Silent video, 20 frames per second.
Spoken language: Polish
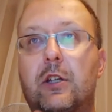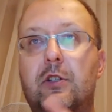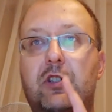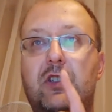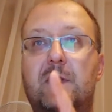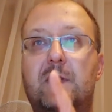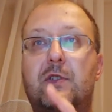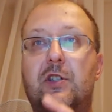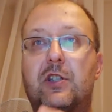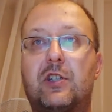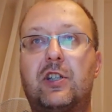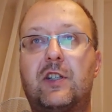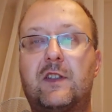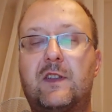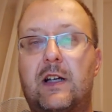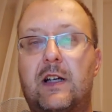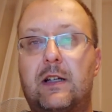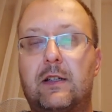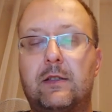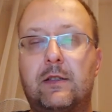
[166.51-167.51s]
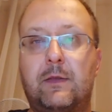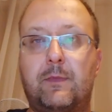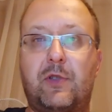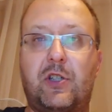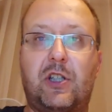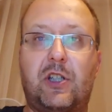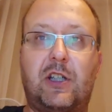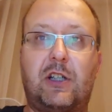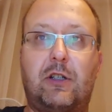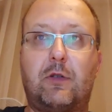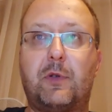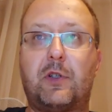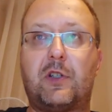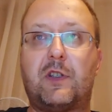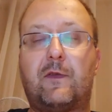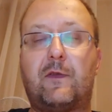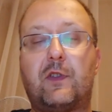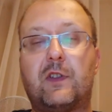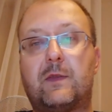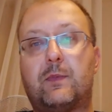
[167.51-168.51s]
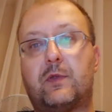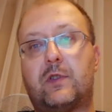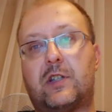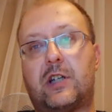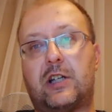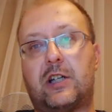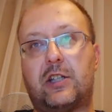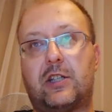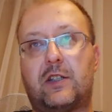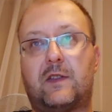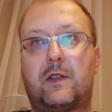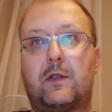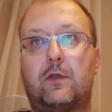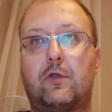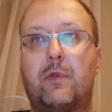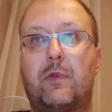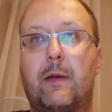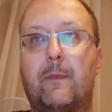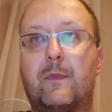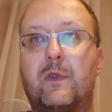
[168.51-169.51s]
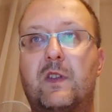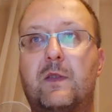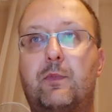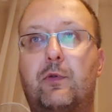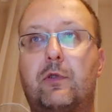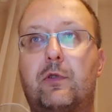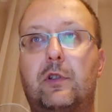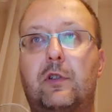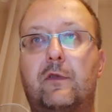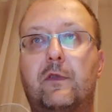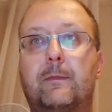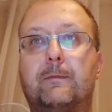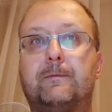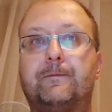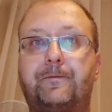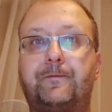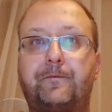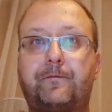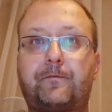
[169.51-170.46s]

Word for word: Ci z Brzeźnica przegrało pierwsze swoje spotkanie z klubem sportowym